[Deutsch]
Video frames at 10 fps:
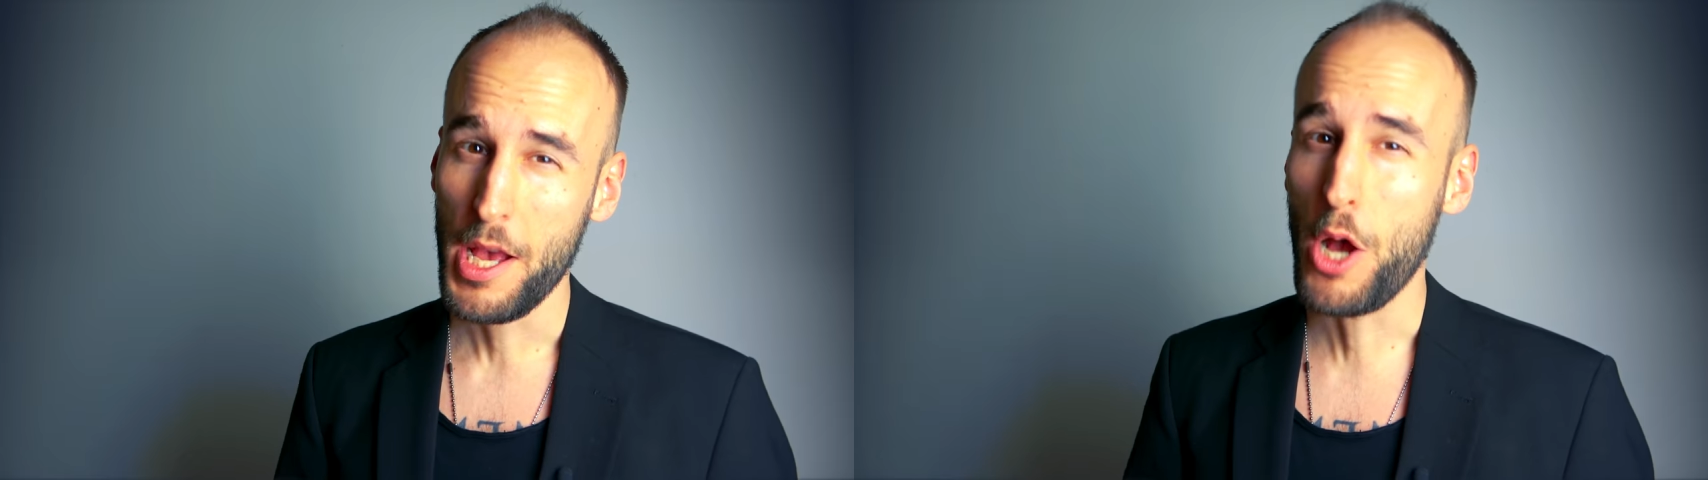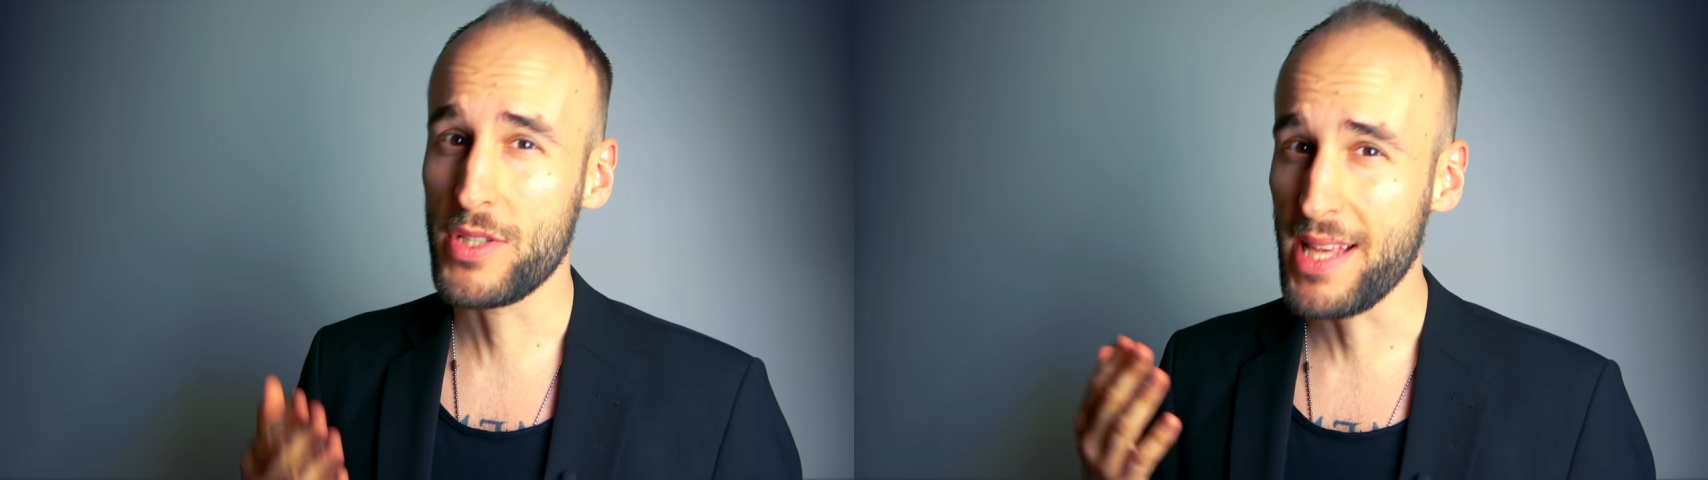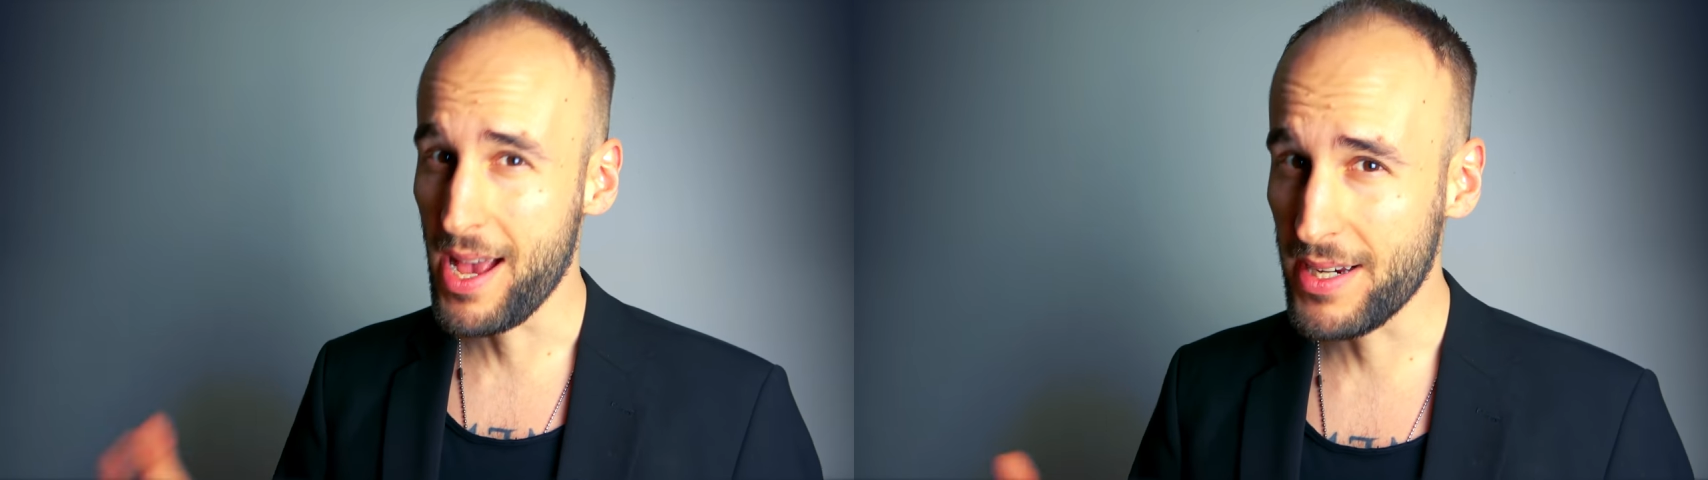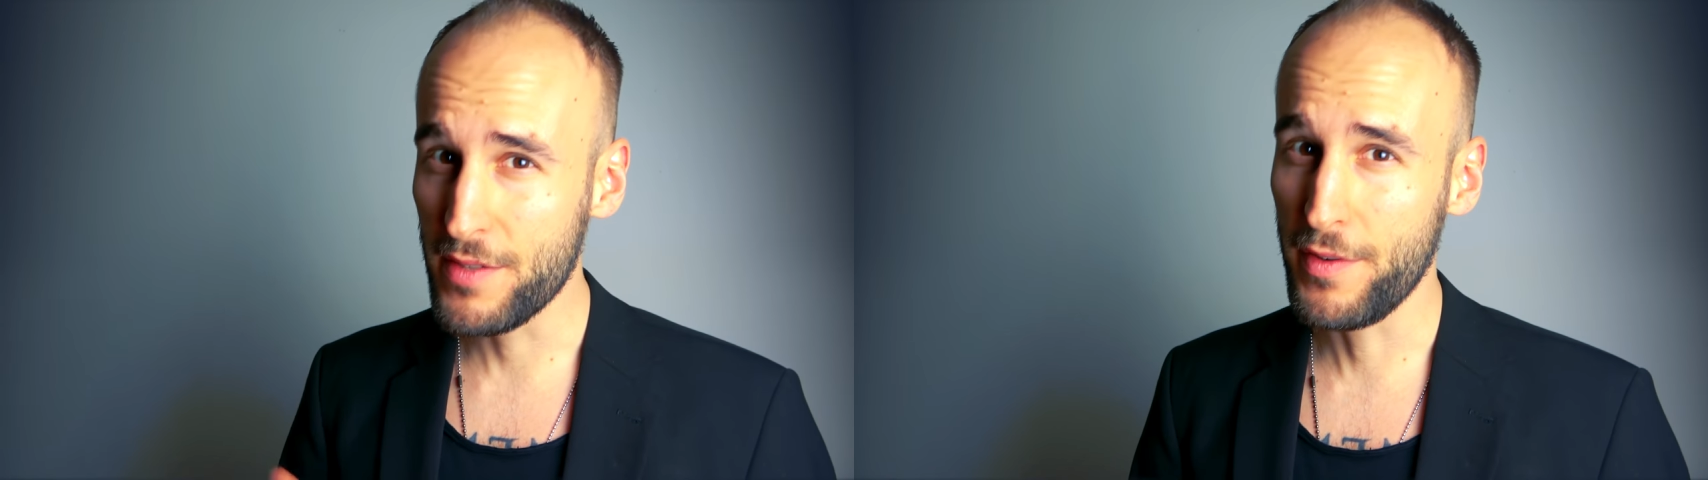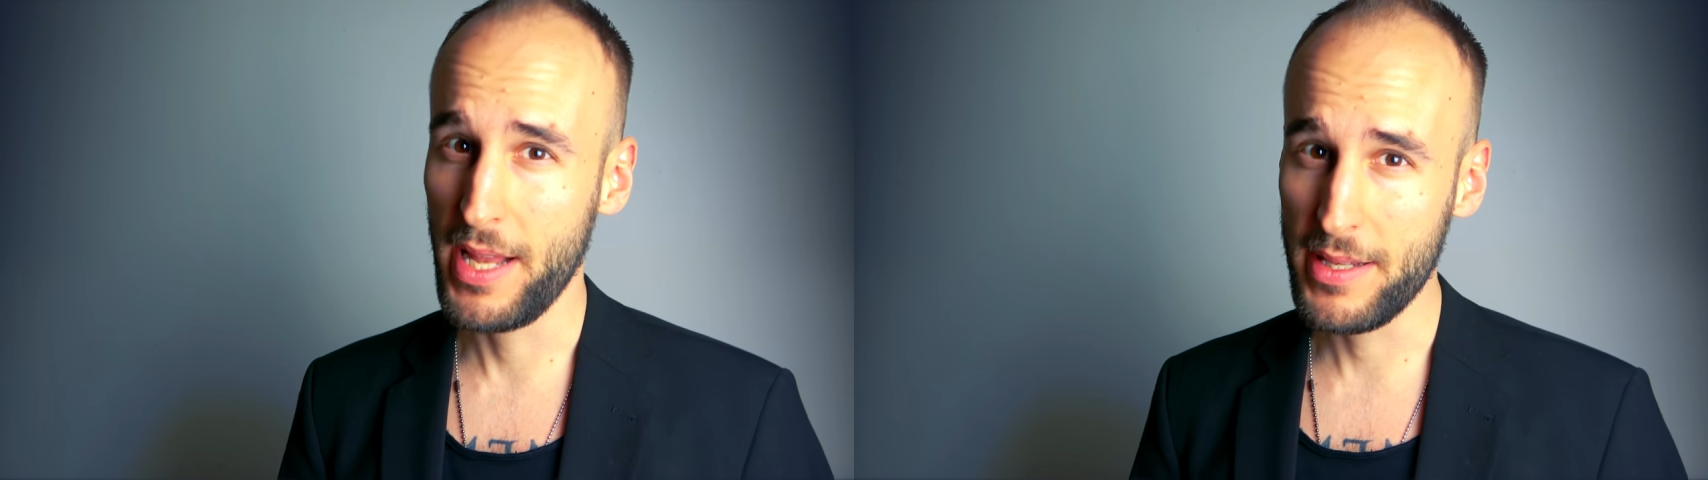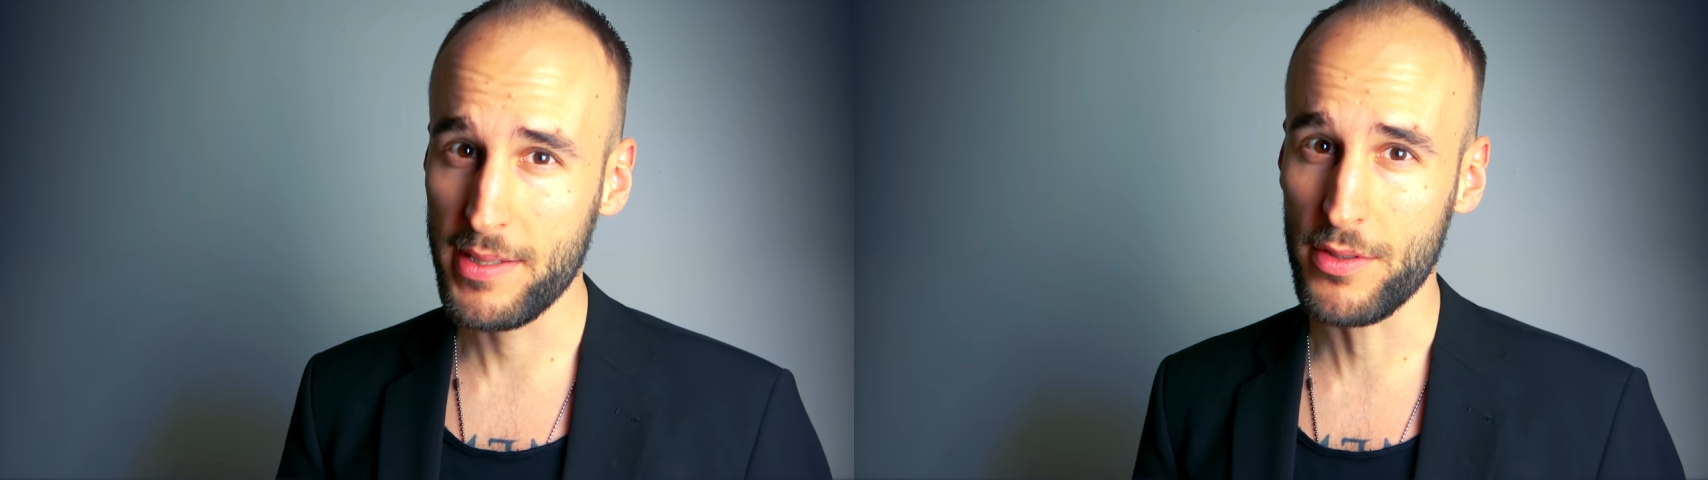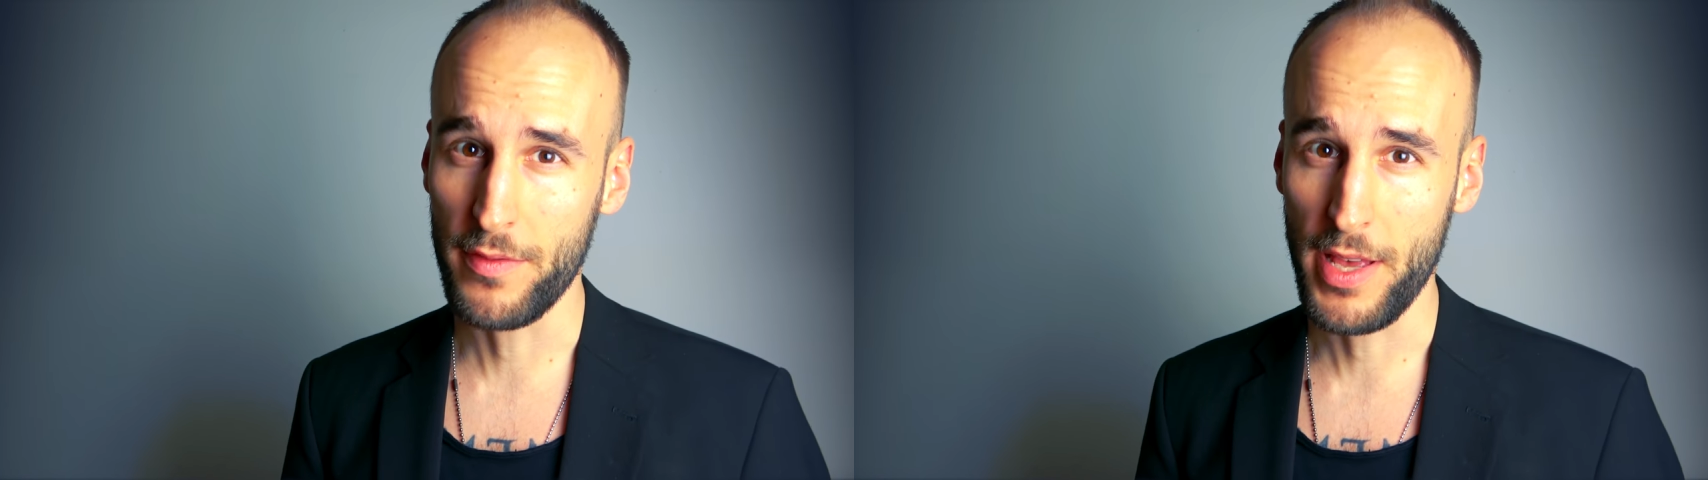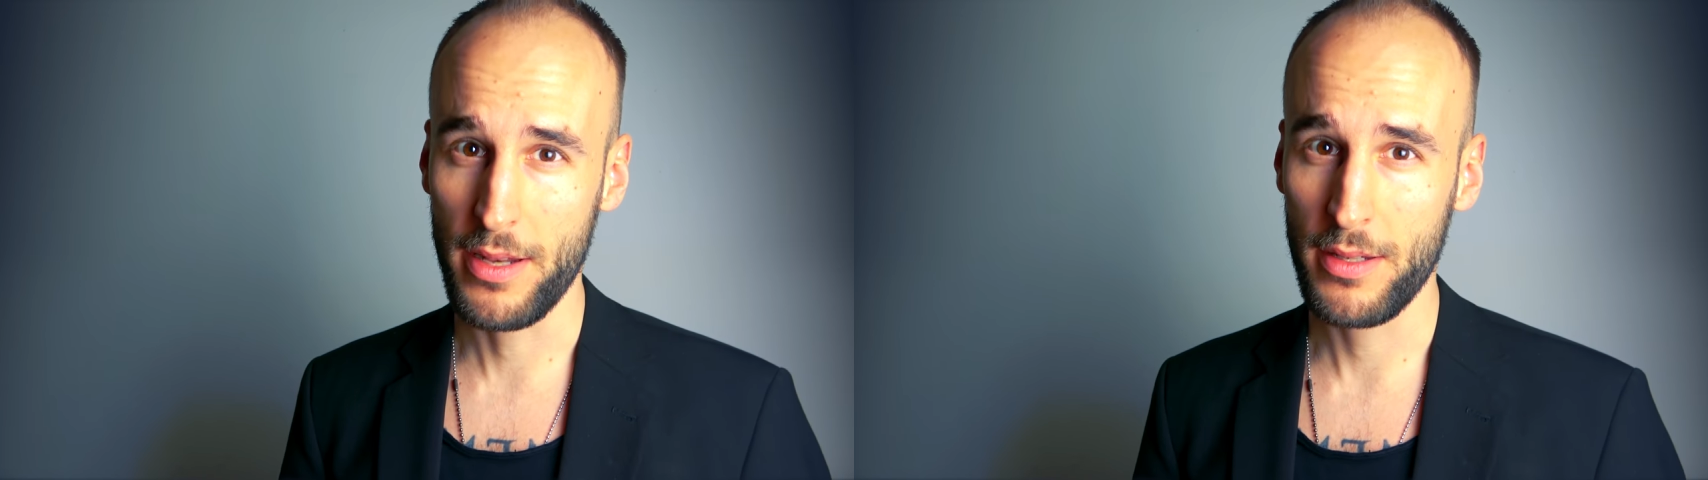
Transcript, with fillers: aus Angst verletzt zu werden.